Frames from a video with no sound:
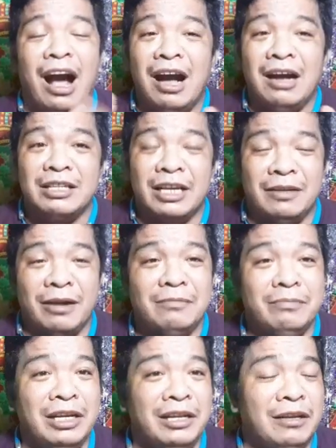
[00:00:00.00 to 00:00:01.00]
Ang, ang
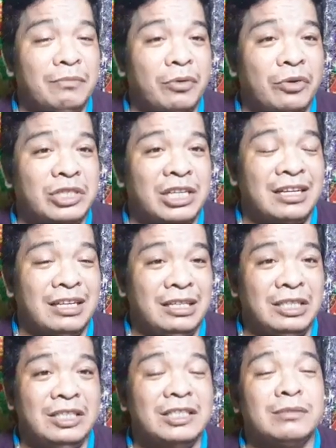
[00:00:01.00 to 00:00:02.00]
meaning po dyan
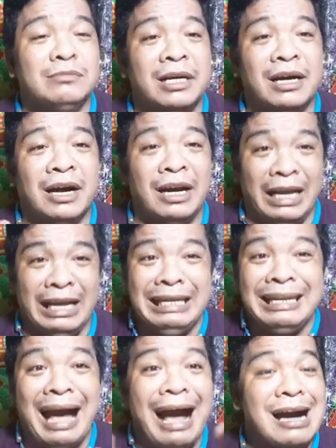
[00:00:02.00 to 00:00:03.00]
is mga
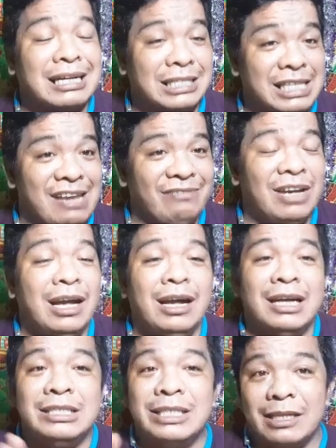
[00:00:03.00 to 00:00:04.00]
inactive
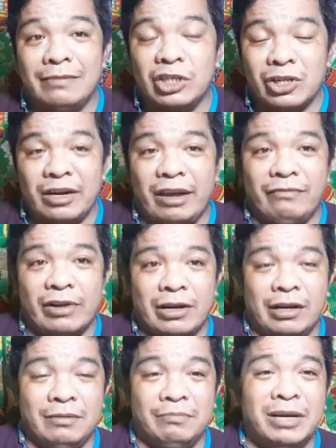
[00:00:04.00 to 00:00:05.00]
subscriber.
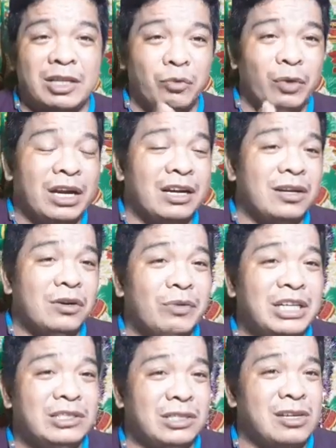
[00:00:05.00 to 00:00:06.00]
But we are
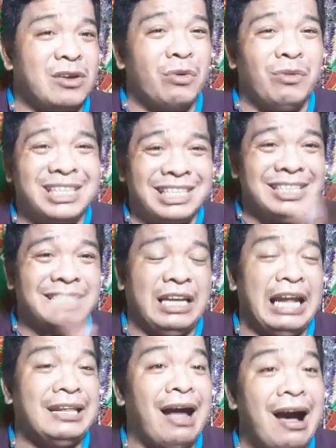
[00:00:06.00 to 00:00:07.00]
going to talk what is
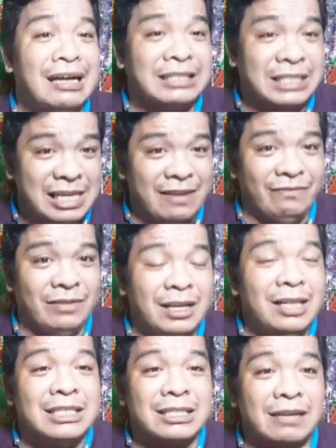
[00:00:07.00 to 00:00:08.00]
inactive
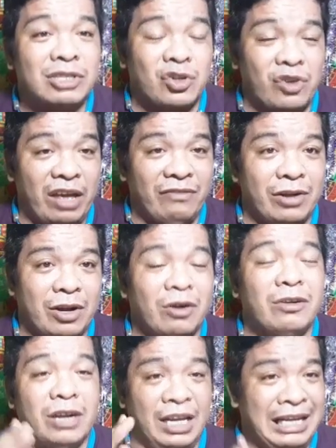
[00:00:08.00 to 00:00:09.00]
subscriber
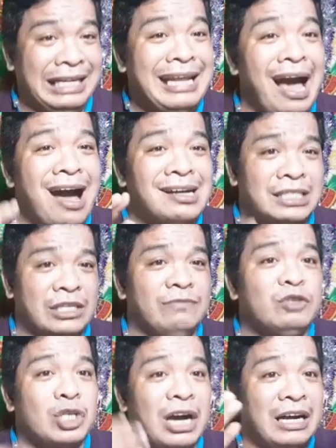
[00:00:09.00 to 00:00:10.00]
or inactive
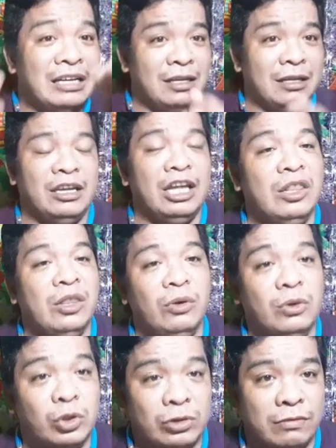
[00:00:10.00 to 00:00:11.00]
channel in
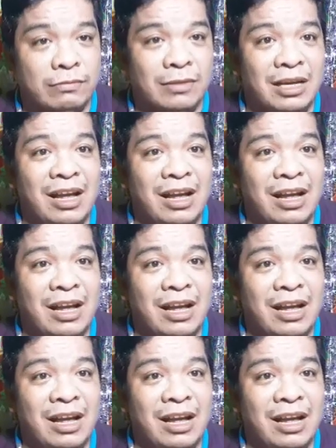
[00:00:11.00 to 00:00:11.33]
YouTube